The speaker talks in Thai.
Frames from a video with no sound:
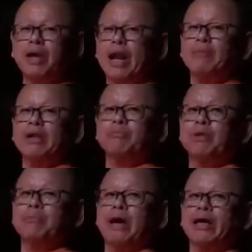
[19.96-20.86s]
เวลาไม่ได้เป
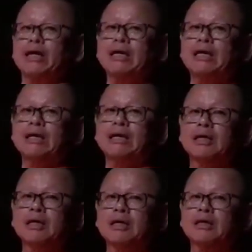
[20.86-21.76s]
ลี่ยนแปลง
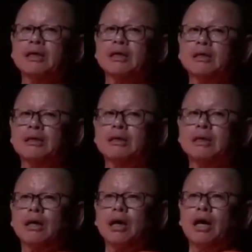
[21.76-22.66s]
ตีนานเท่า
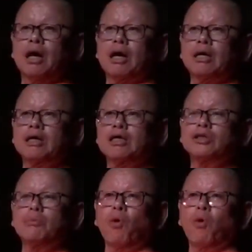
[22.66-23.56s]
เท่าไหร่ครึ่ง
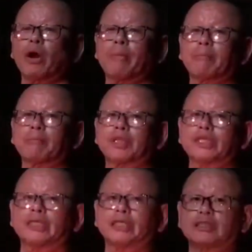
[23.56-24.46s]
ชั่วโมงครับตี
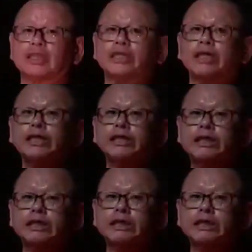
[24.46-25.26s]
สี่ถึงตีสี่ครึ่ง